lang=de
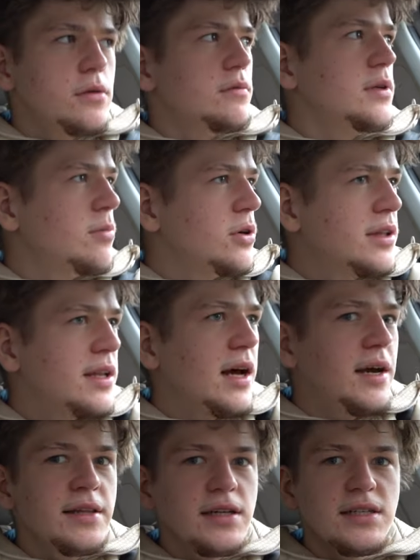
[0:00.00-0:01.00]
Wir haben heute den
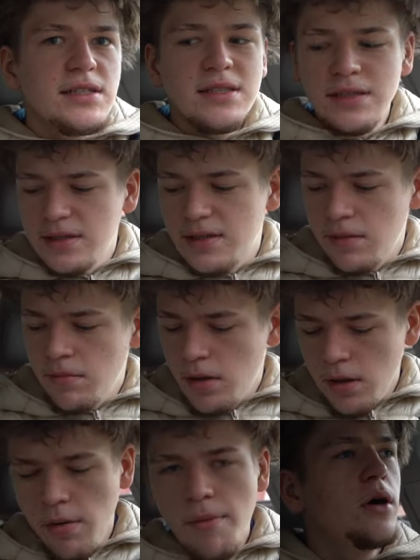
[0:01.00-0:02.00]
31.
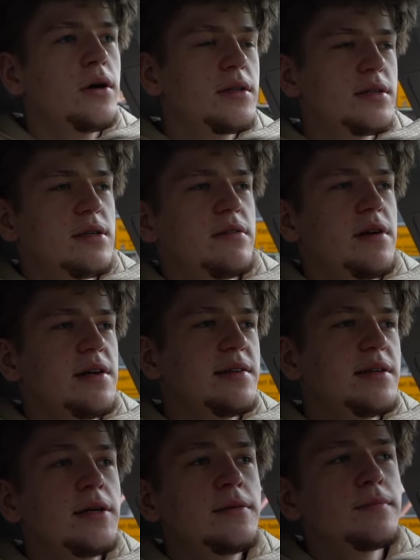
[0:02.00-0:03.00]
Dezember, heute ist
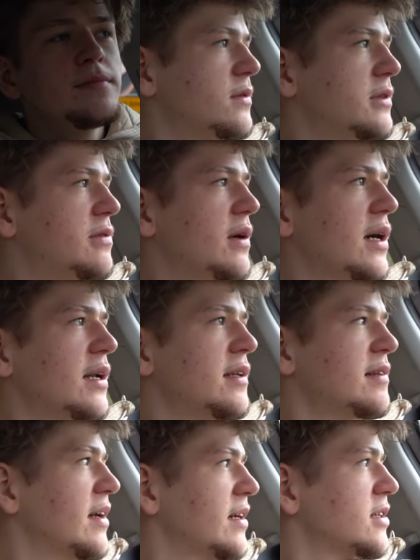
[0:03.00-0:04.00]
Silvester. Ich fahre gerade
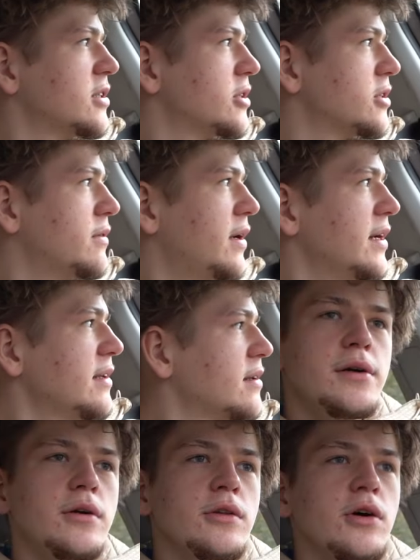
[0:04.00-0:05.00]
die sächsische Schweiz
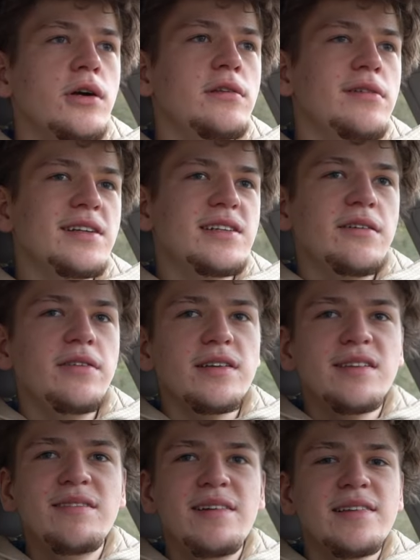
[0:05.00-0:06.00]
und heute werde ich einfach
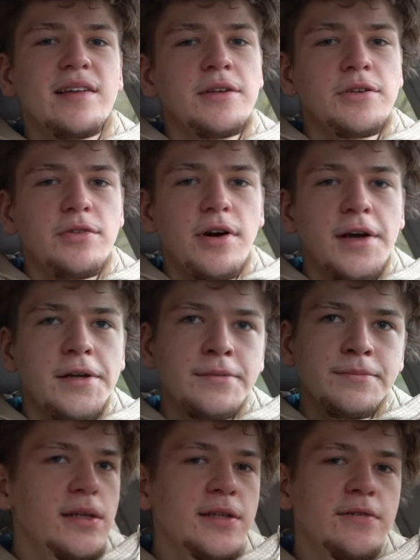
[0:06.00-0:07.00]
Silvester nicht
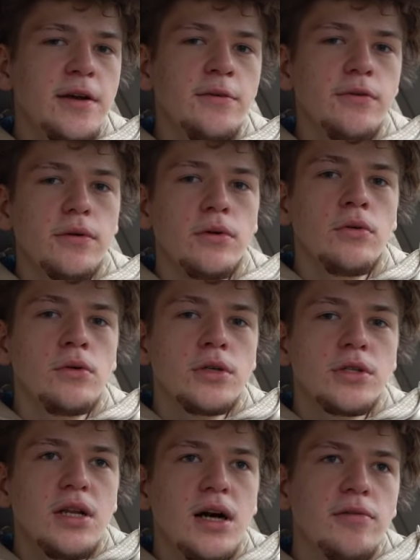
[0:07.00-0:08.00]
feiern. Ich werde vor 0 Uhr
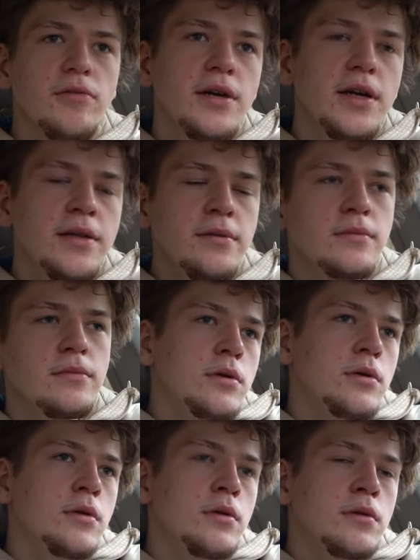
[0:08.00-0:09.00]
schlafen gehen
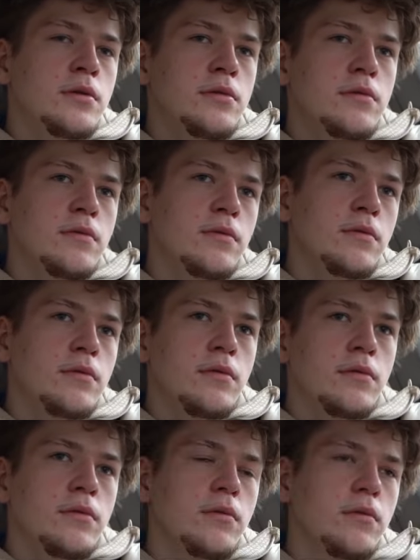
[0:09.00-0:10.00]
und
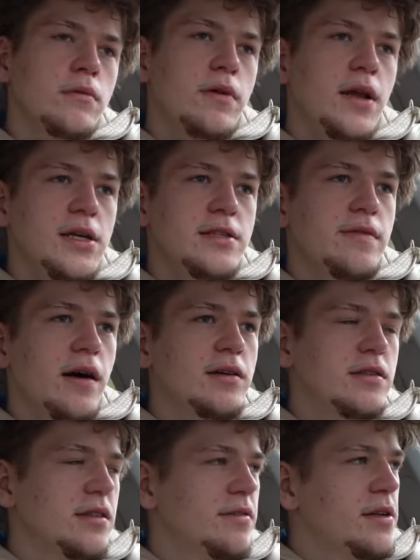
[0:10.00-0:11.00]
vielleicht wache
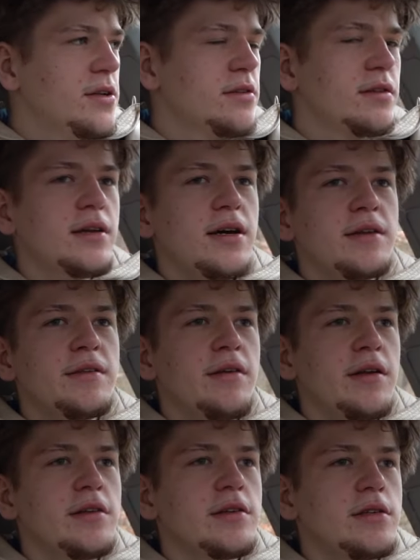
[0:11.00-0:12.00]
ich in
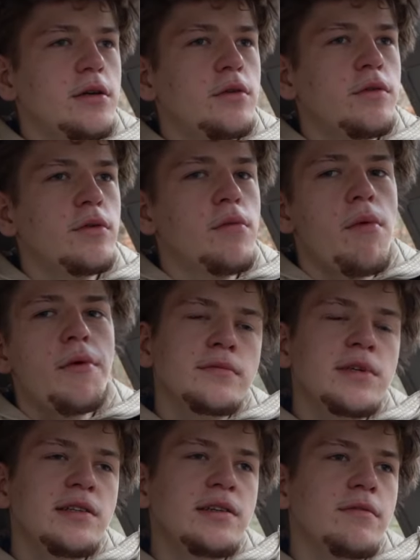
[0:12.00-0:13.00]
2023 auf.
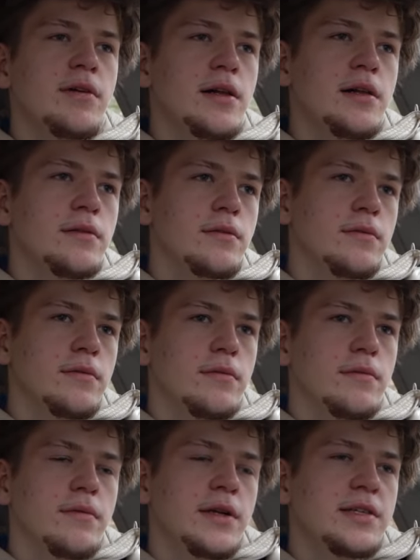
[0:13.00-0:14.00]
Wisst ihr, weil
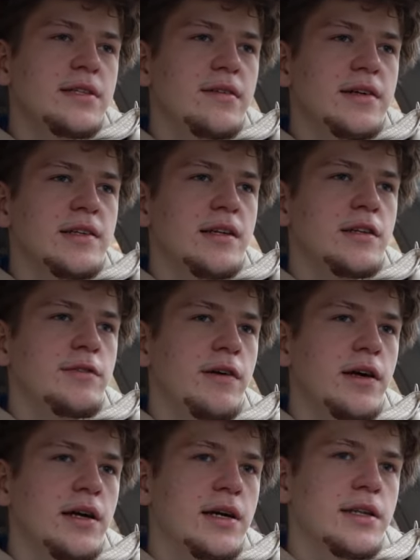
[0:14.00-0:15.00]
wenn ich Silvester nicht
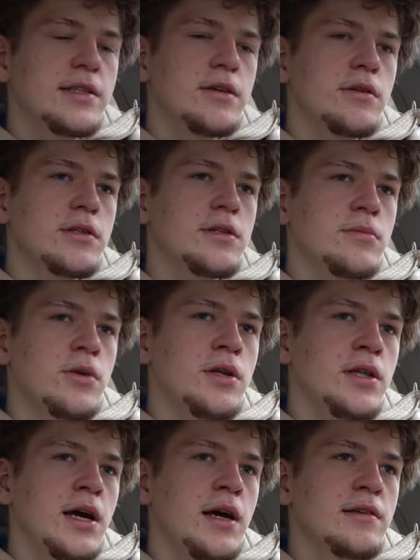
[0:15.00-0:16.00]
feiere, kann ich auch nicht im
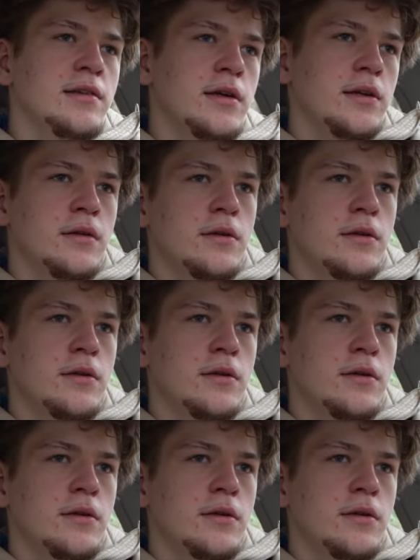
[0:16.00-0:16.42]
neuen Jahr sein.